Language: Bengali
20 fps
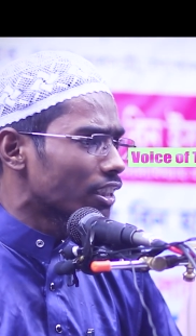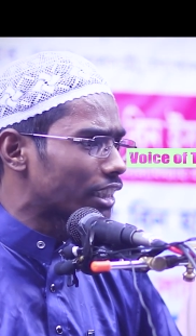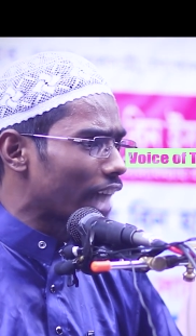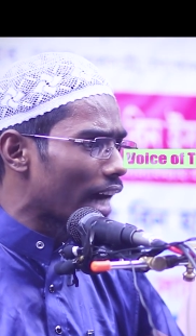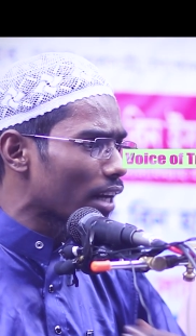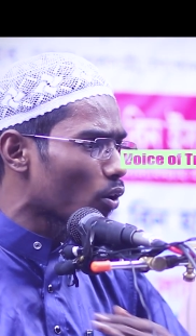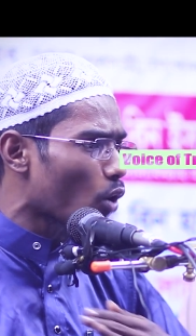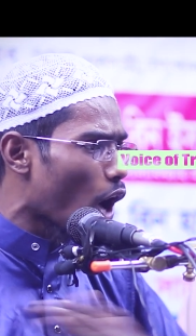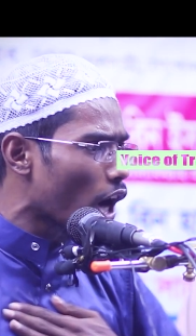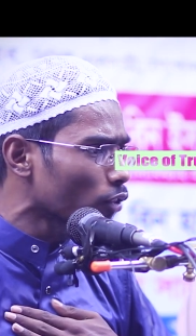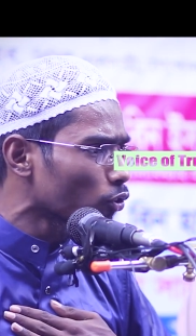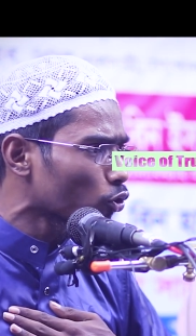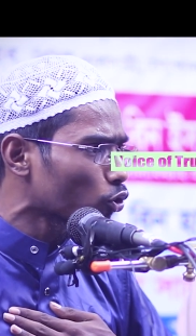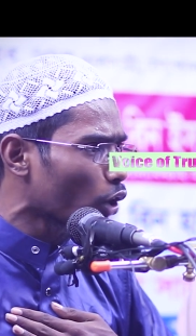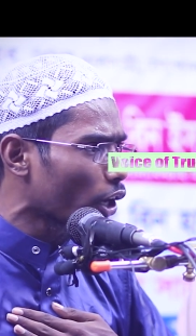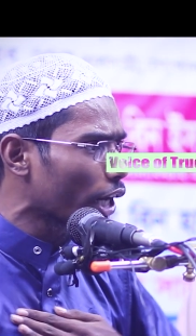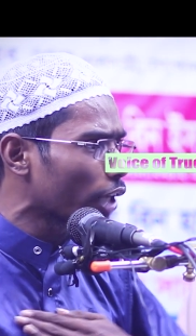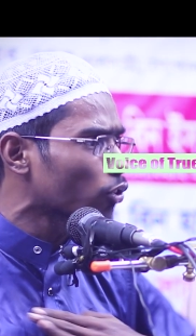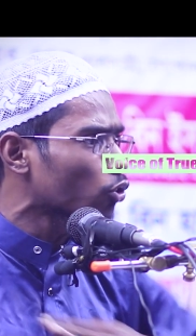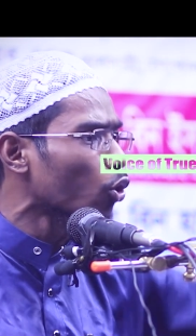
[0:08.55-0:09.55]
যার
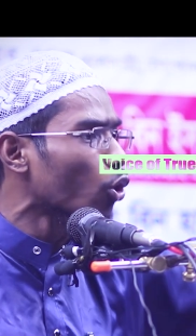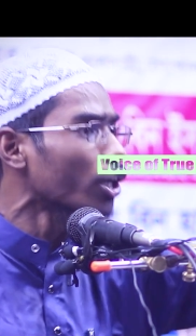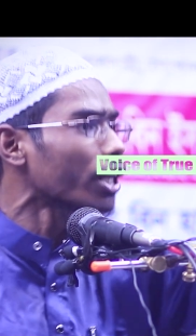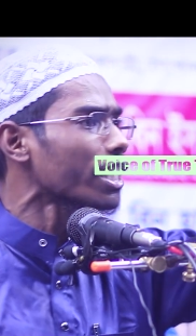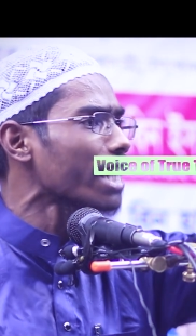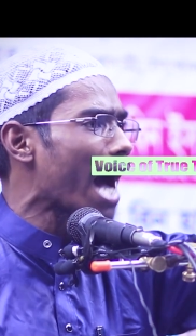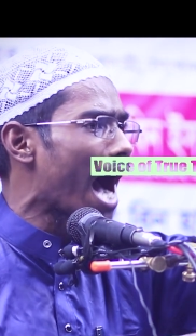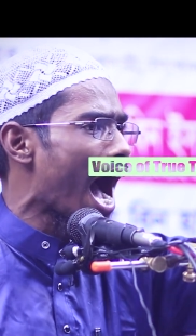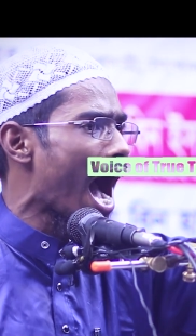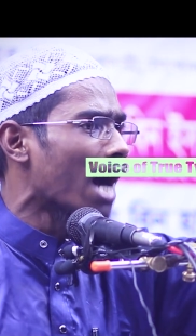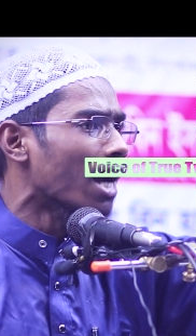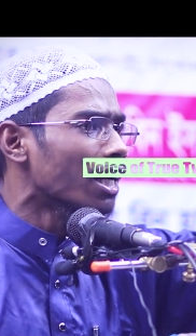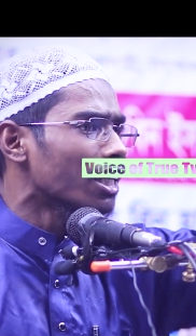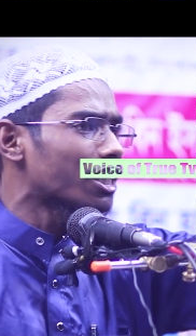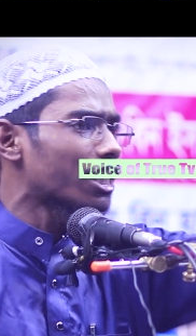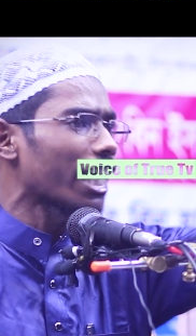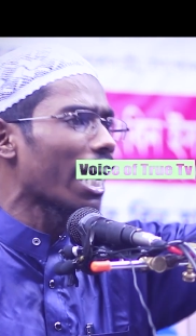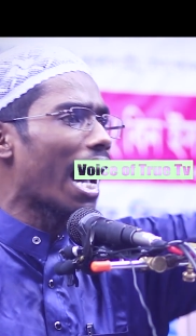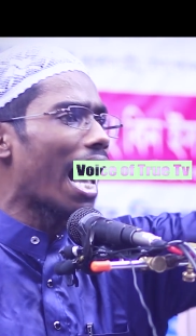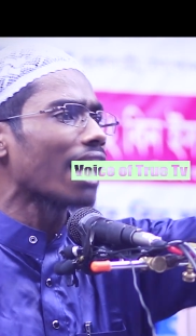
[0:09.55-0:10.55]
অন্তরে দুনিয়া
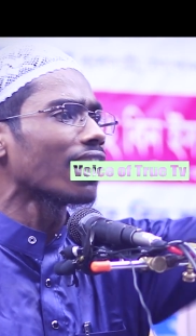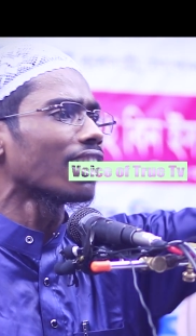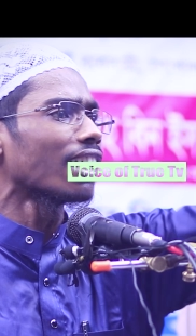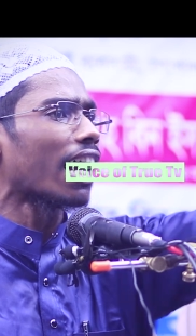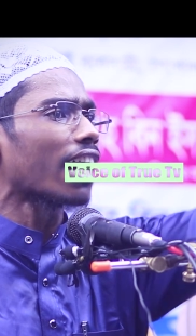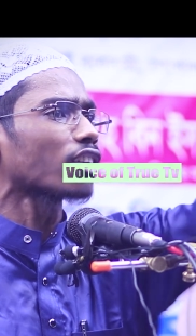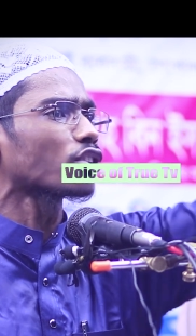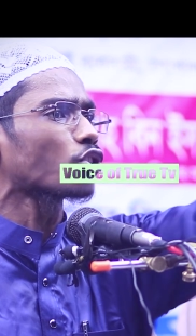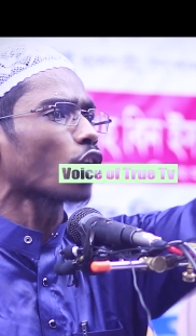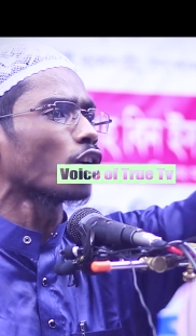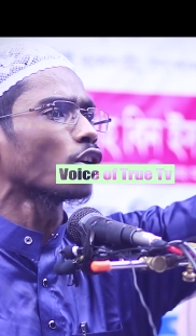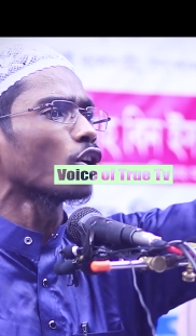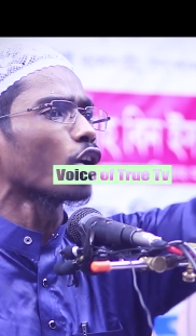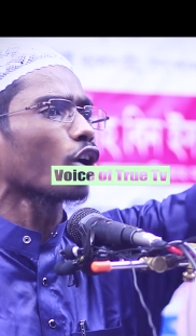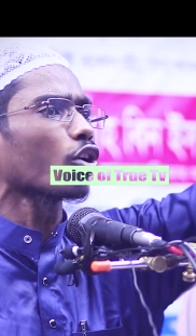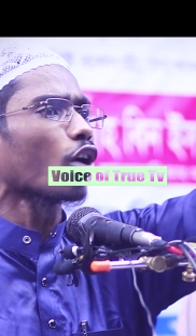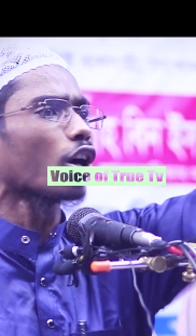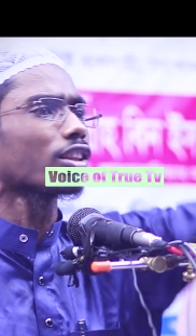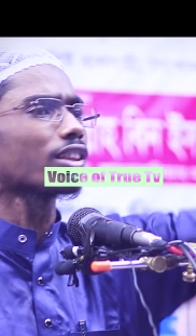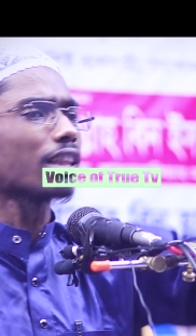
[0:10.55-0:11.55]
সে আল্লাহর জন্য
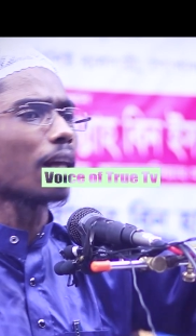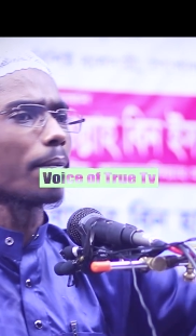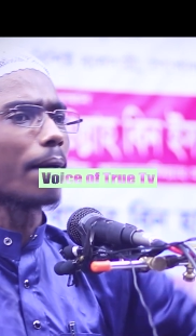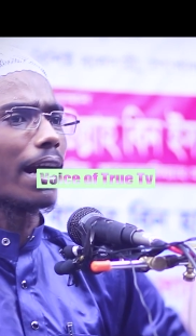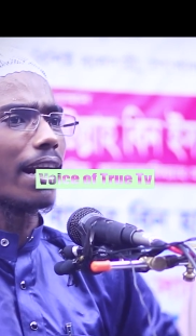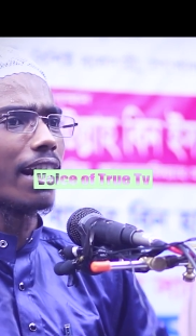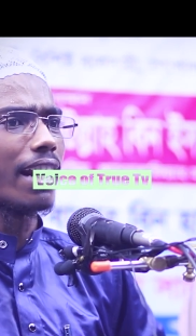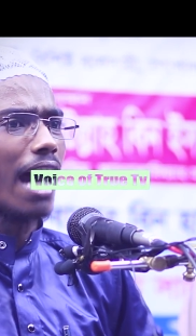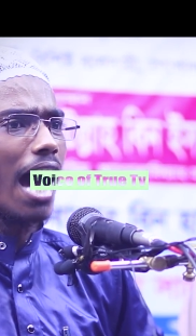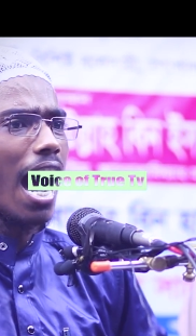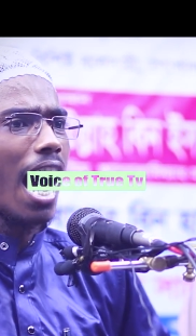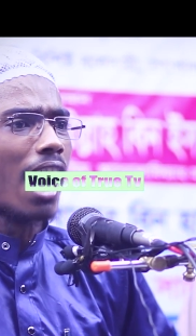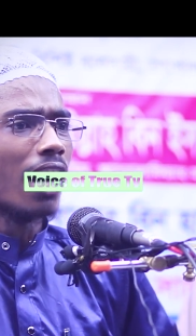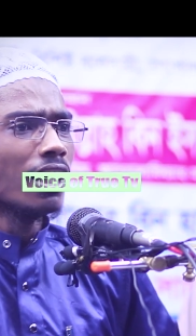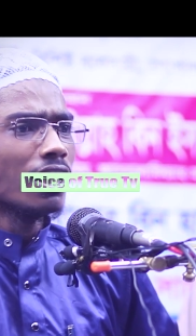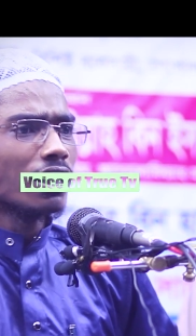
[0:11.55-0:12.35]
করতে পারে না